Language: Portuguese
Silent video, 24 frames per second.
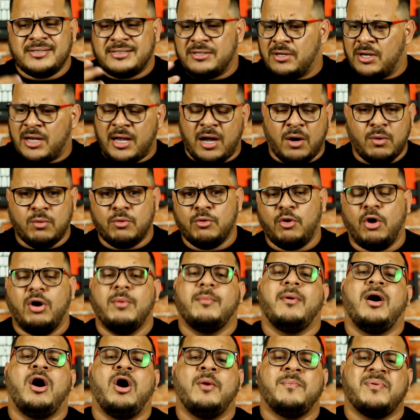mas é algo
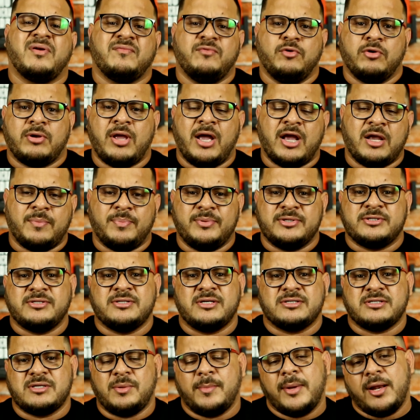normal para ver o que é que
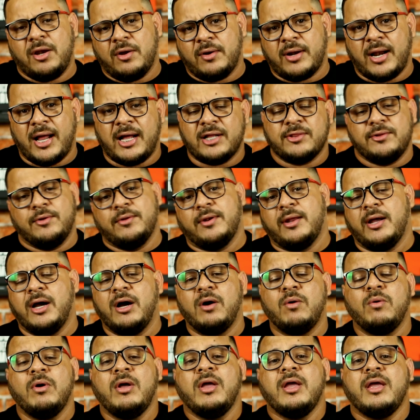precisa ser melhorado ou
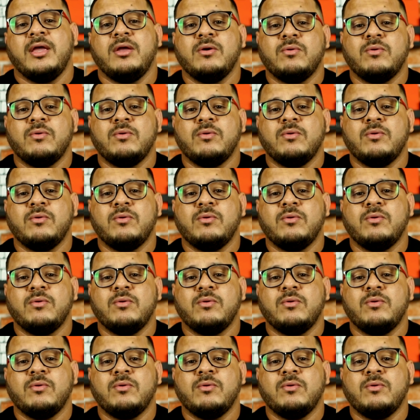não.